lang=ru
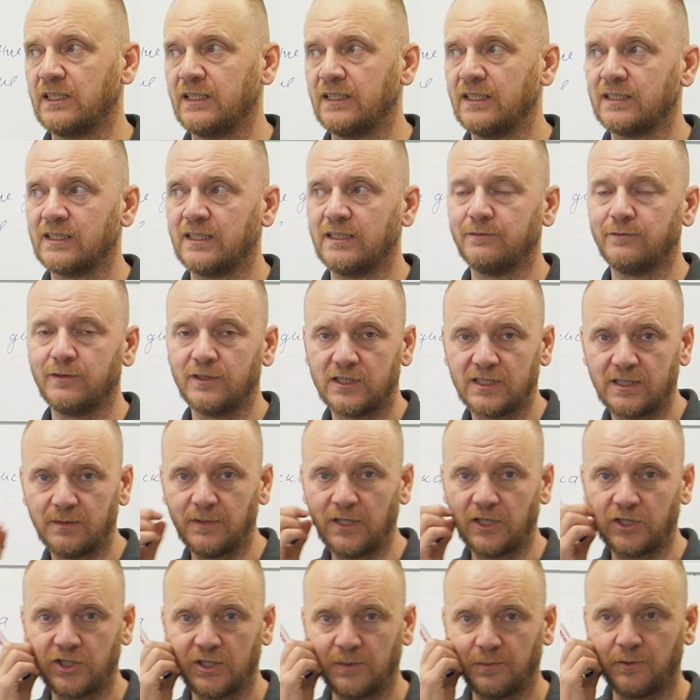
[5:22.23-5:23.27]
Если вы
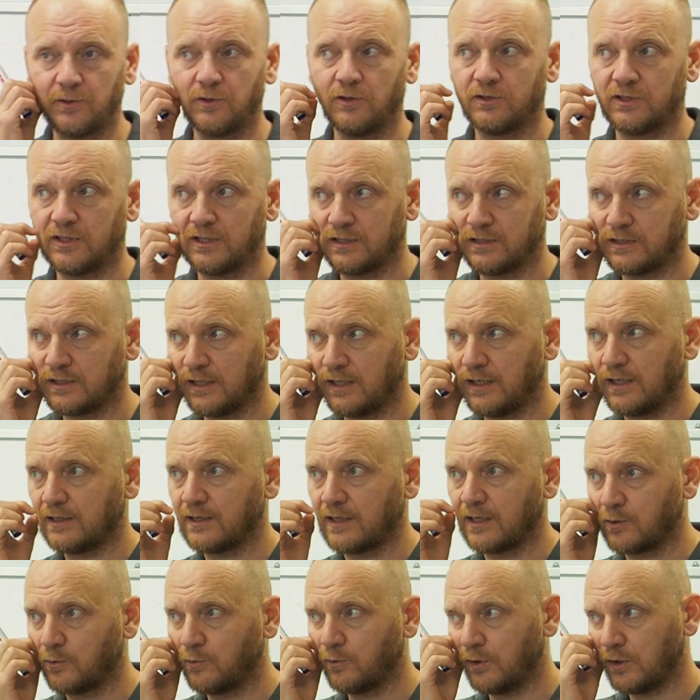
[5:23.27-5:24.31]
себя щипнете за
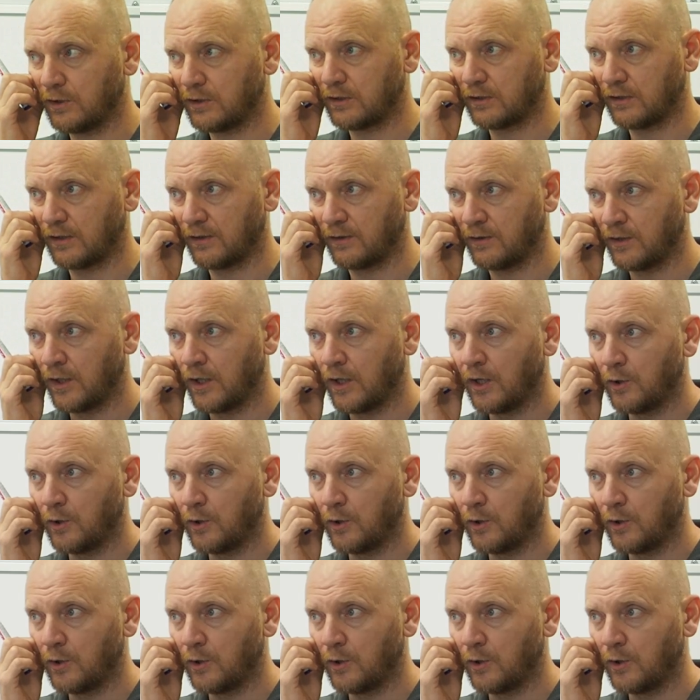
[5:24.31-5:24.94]
какой-то